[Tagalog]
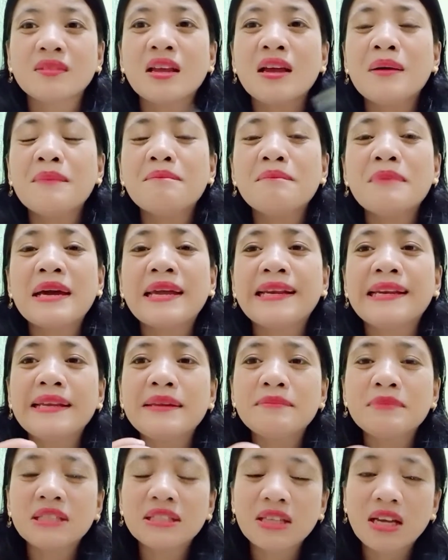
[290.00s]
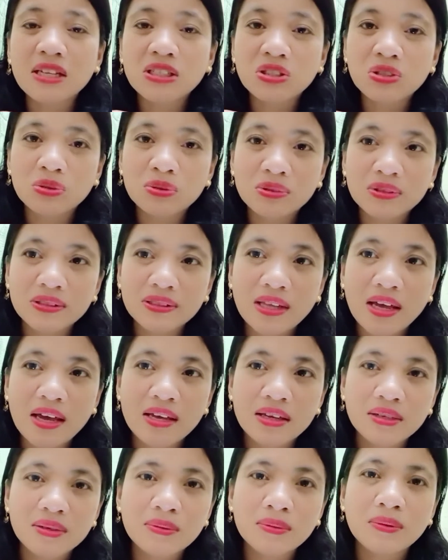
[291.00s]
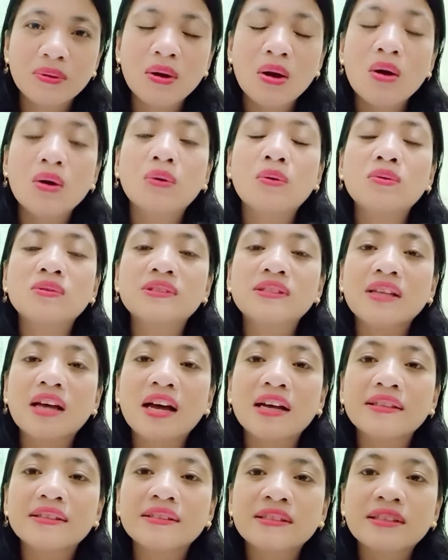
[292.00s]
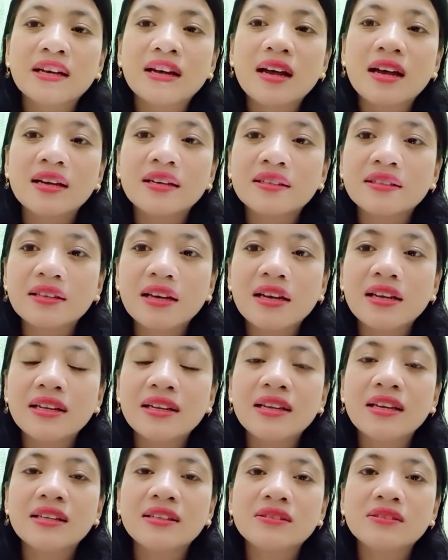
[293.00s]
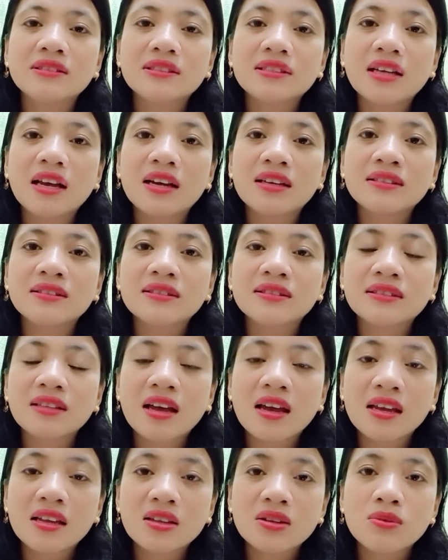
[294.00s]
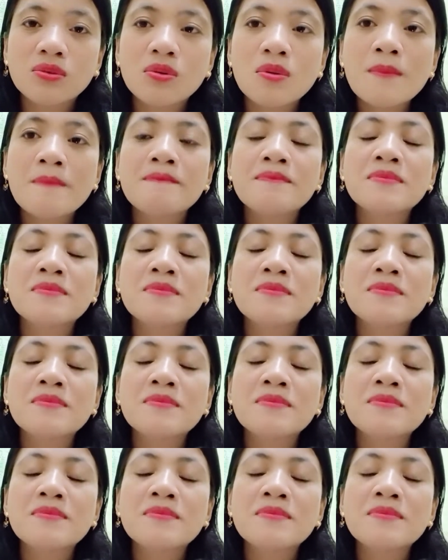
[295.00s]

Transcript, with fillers: May limitasyon tayo kung saan, ah, kailan at saan tayo